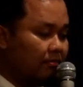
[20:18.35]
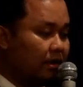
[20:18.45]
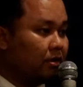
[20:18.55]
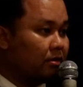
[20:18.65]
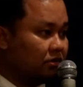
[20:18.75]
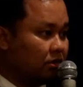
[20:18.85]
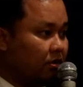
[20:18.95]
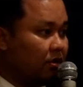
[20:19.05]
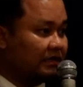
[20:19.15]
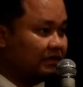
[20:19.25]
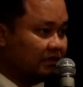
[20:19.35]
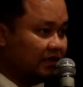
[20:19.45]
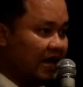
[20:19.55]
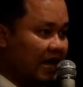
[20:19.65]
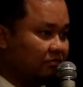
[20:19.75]
พระบรมศพของกษัตริย์ส
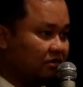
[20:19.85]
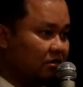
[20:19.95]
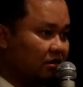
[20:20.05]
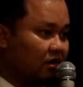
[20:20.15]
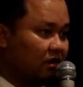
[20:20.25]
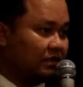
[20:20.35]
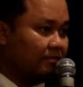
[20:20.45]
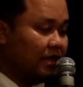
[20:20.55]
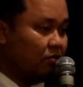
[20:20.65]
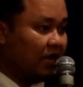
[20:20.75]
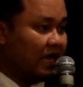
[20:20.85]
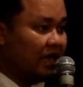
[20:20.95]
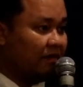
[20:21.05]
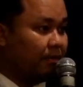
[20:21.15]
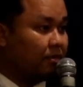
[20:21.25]
ยาม ซึ่งก็จะไม่ได้อยู่แค่
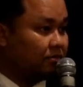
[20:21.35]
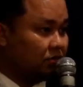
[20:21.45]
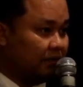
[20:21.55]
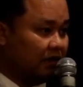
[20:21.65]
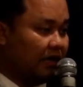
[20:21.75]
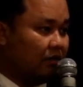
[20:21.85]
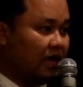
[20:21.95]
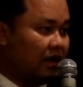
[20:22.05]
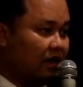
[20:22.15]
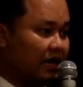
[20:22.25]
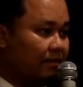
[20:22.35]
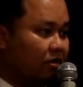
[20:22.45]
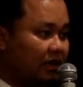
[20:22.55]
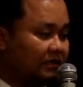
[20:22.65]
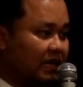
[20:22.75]
พระบรมศพอย่างเดียวแล้วนะครับข
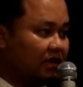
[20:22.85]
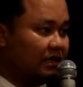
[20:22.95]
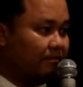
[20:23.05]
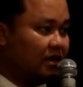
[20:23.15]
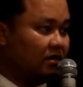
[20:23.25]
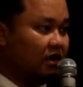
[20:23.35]
องกษัตริย์ก็จะเป็น